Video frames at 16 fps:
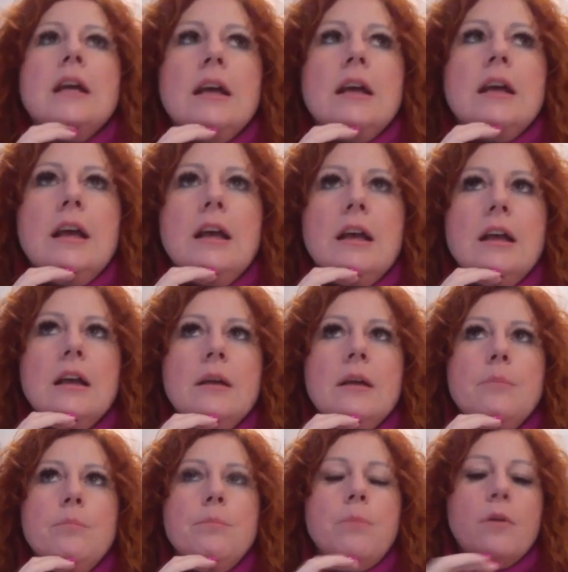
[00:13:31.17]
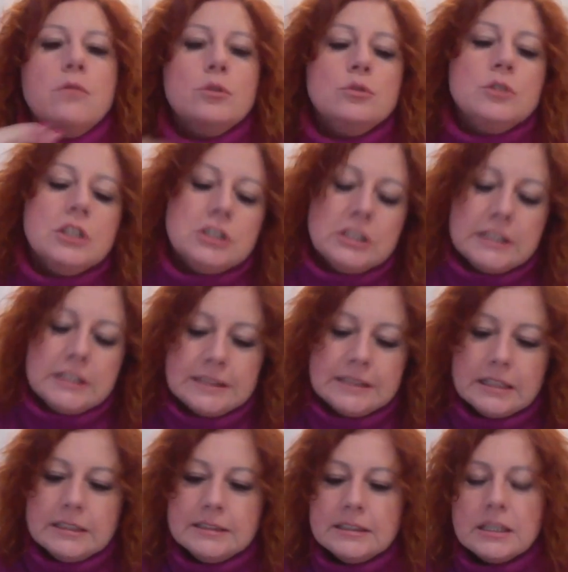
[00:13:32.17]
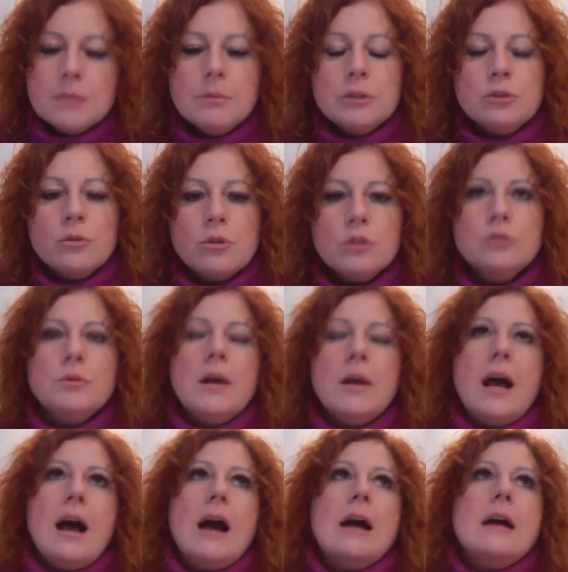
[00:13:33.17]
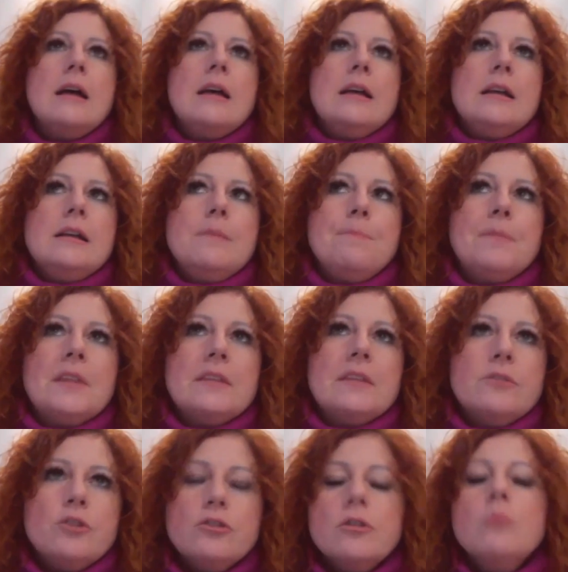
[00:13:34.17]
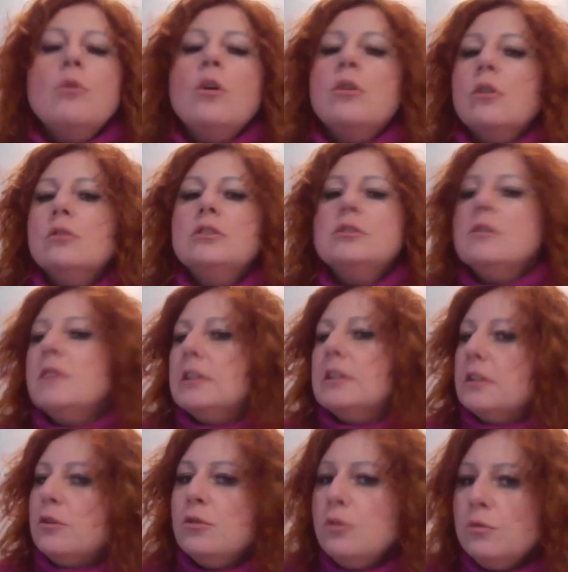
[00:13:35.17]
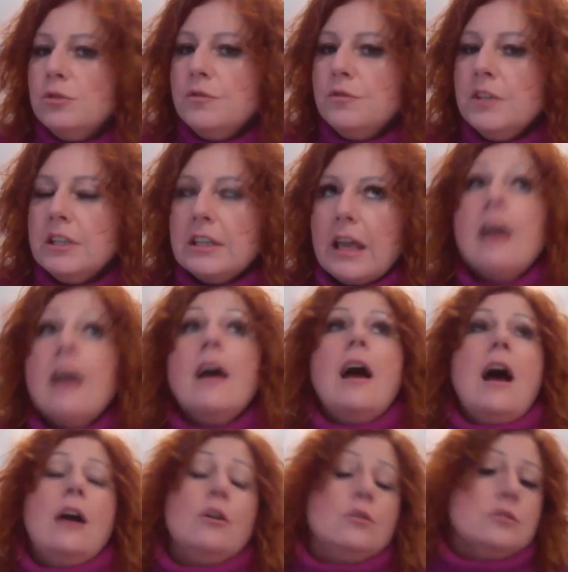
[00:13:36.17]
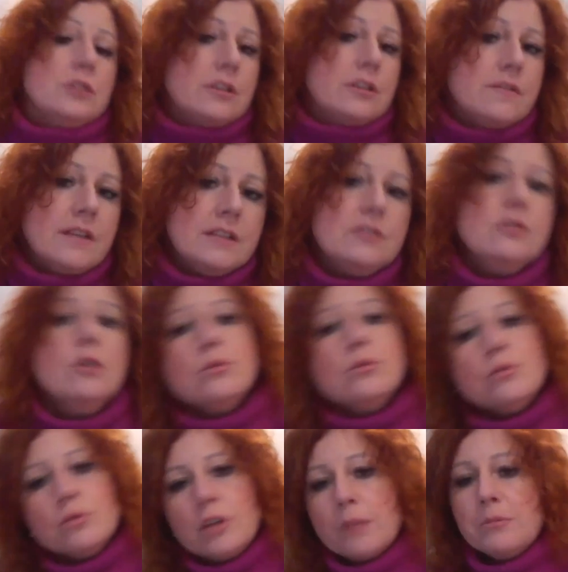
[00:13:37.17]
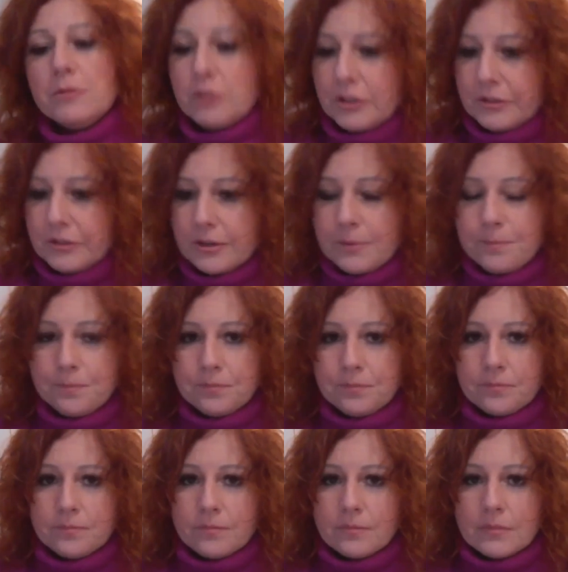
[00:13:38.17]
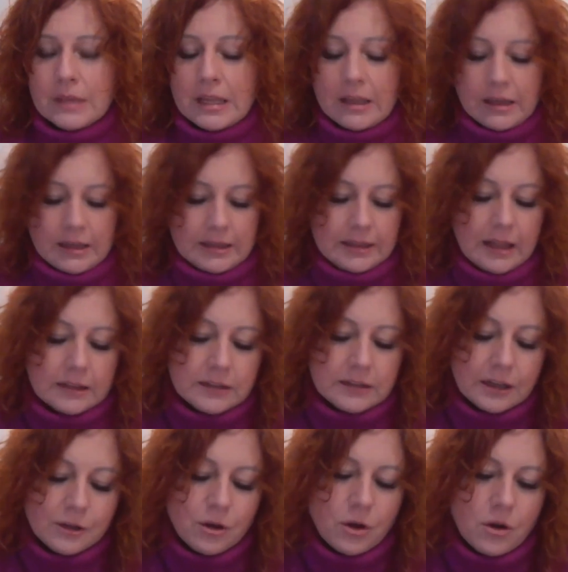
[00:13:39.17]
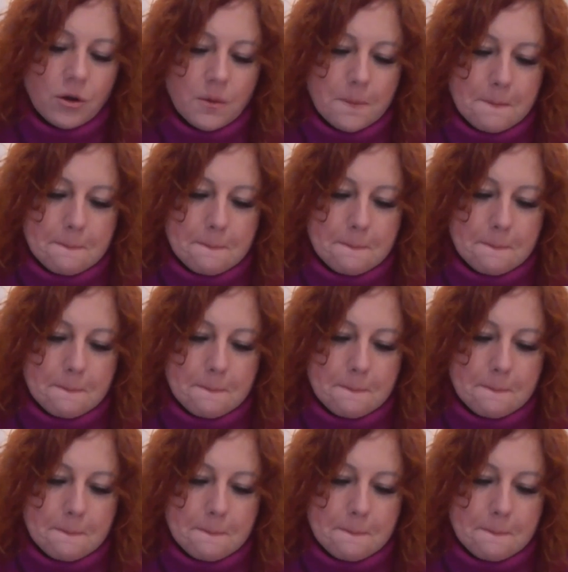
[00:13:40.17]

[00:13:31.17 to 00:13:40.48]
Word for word: e, powoduje, że te statystyki będą rosły, a system ochrony zdrowia tego nie udźwignie, a konsekwencje odczujemy wszyscy. Dlatego